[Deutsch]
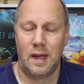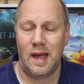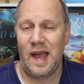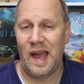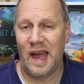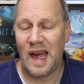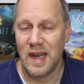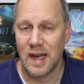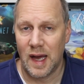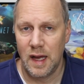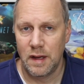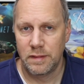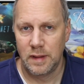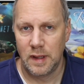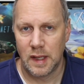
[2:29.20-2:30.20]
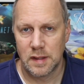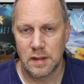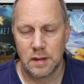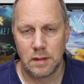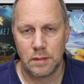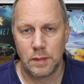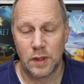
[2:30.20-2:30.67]
heranreifen
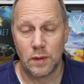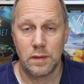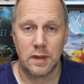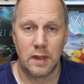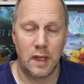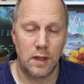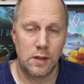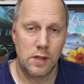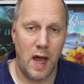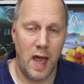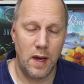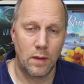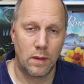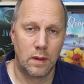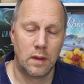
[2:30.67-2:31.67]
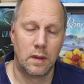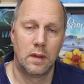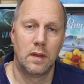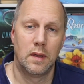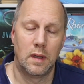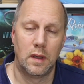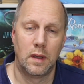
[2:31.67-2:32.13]
lassen, mit unseren Entscheidungen
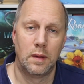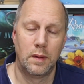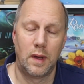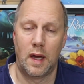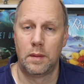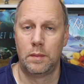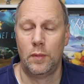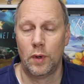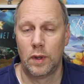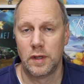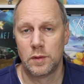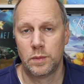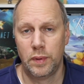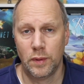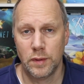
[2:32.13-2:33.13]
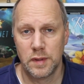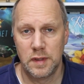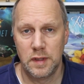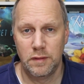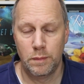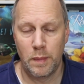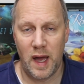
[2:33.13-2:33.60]
äh, ja, möglichst
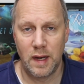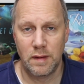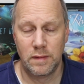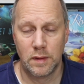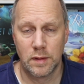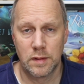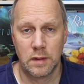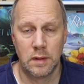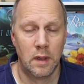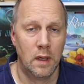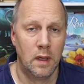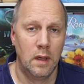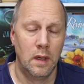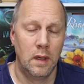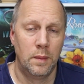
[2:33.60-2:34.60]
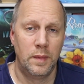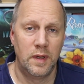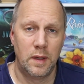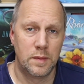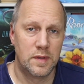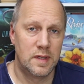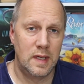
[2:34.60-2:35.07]
positiv beeinflussen, mit
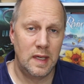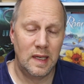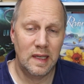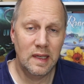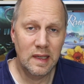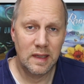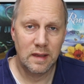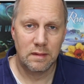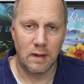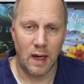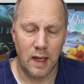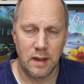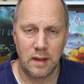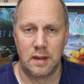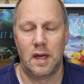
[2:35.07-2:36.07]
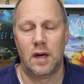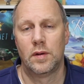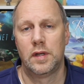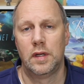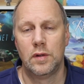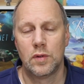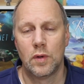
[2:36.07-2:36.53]
dem Ziel, irgendwann auch
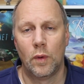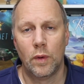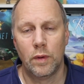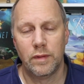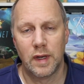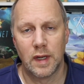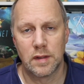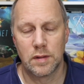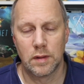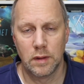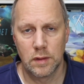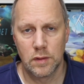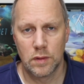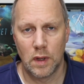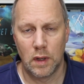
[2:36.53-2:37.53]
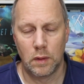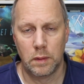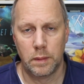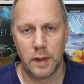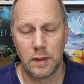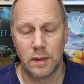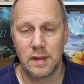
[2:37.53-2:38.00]
den Thron wieder
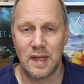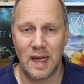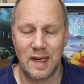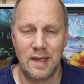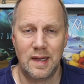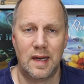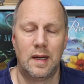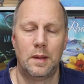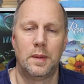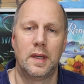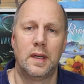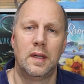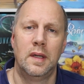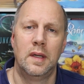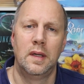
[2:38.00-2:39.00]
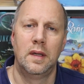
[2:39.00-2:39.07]
zurückzuerobern und dann aber